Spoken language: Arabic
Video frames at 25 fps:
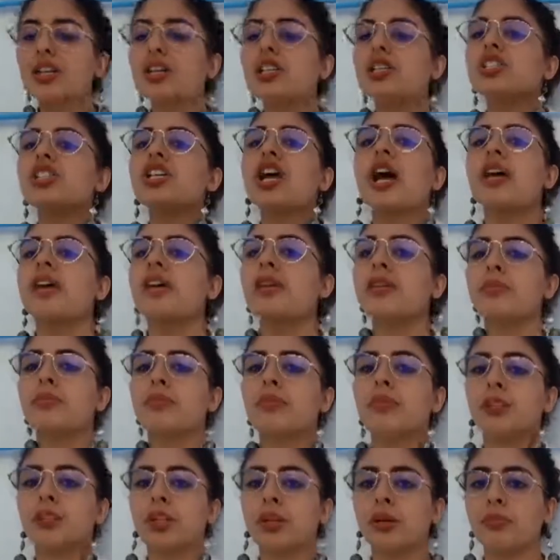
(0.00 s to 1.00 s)
شيء
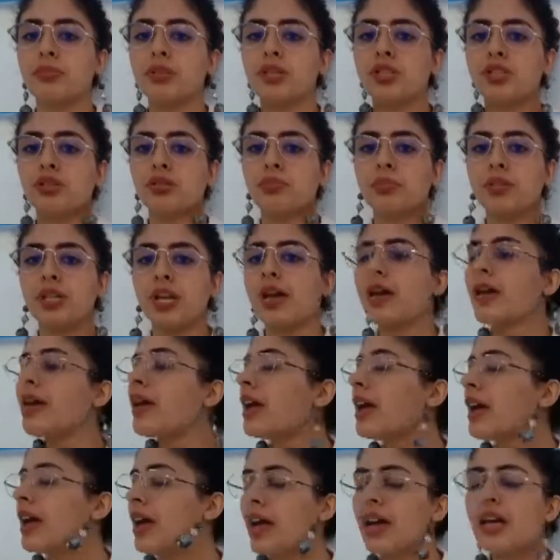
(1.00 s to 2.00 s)
ما تحب تجاوب شيء
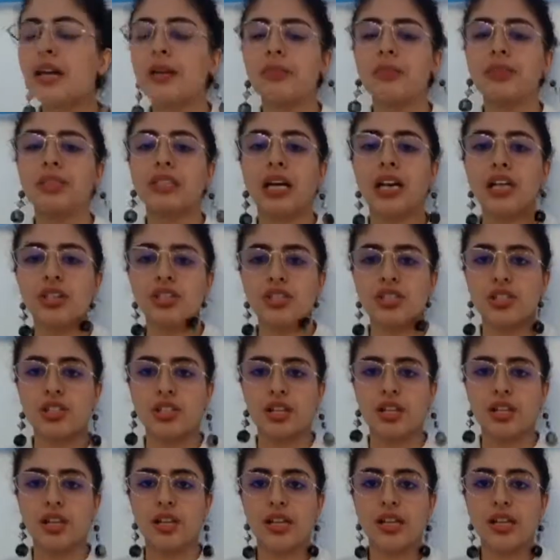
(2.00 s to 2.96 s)
انا متغشه